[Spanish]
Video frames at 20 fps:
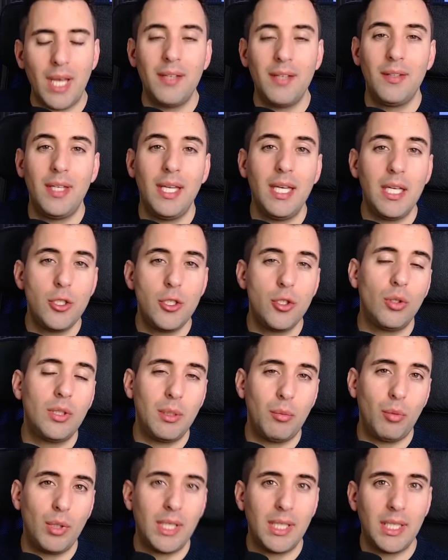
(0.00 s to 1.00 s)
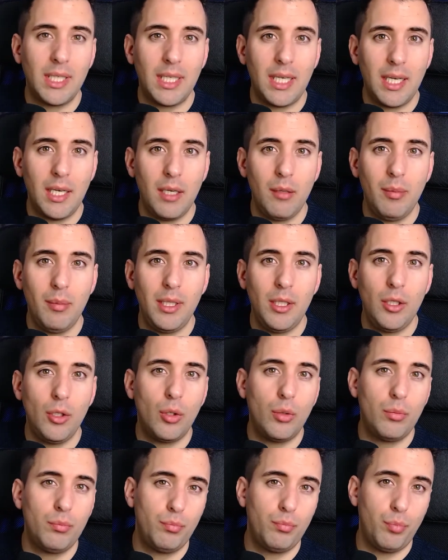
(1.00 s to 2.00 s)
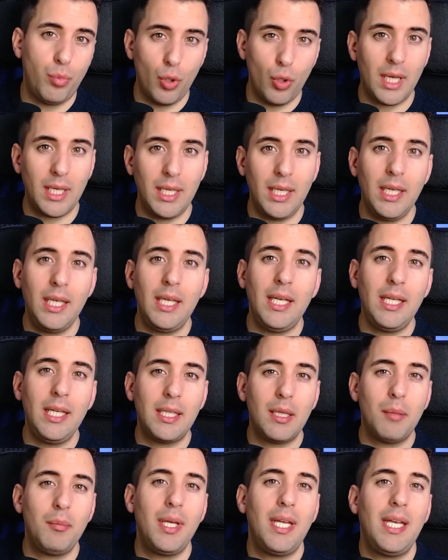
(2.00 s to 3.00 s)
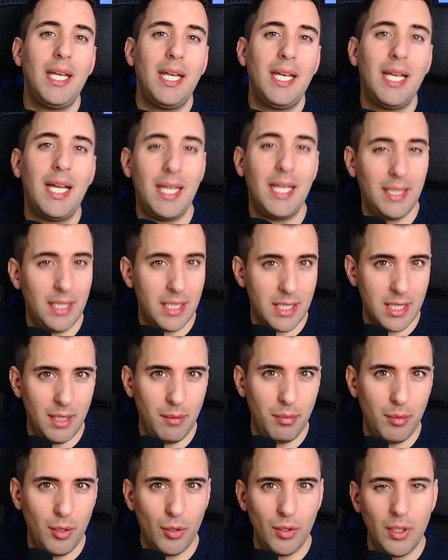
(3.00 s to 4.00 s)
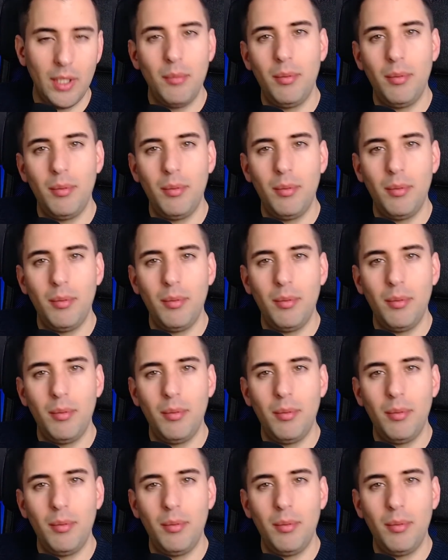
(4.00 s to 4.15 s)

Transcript: De hecho, te voy a dejar el vídeo por aquí y también en la descripción del